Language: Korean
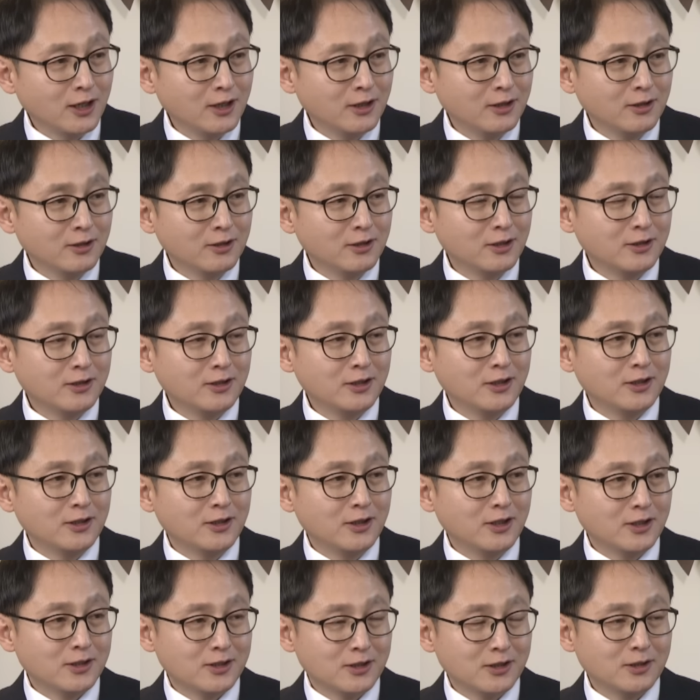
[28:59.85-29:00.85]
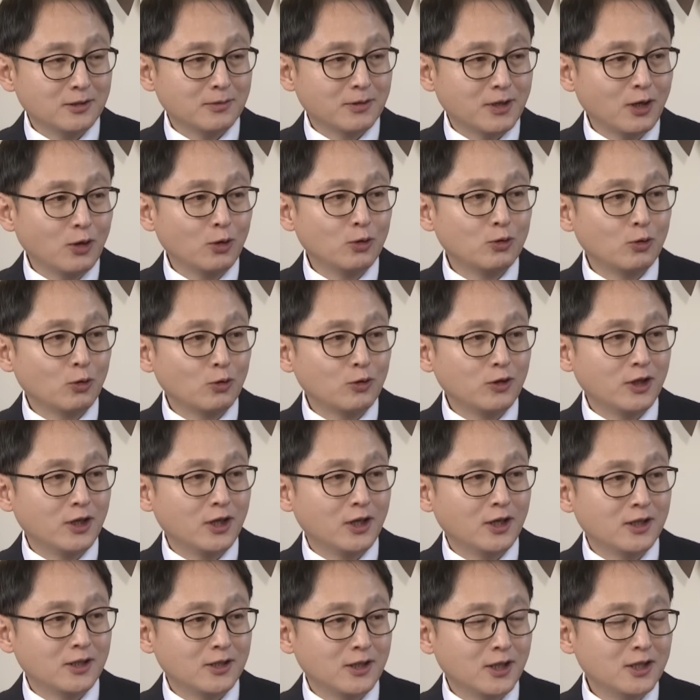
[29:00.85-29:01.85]
이런 것들이 이제 지금 개헌 논의의
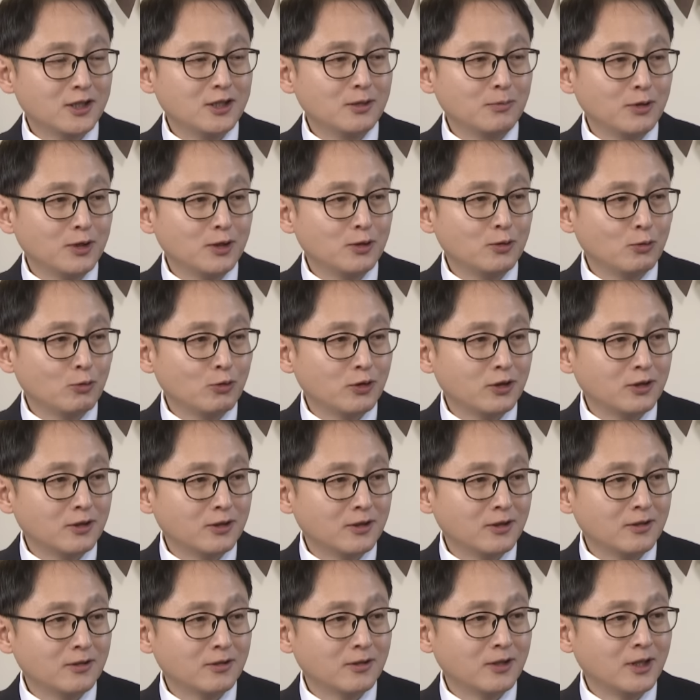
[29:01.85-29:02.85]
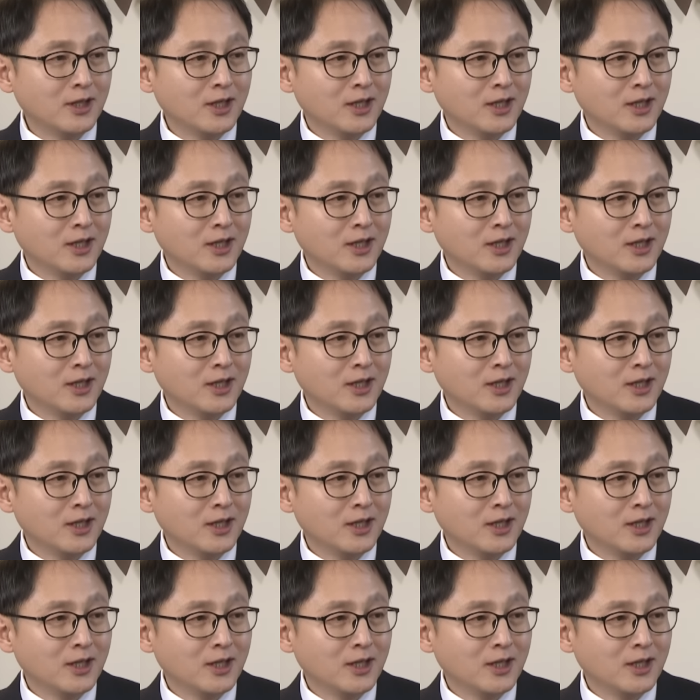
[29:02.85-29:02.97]
핵심을 이루고 있는데요.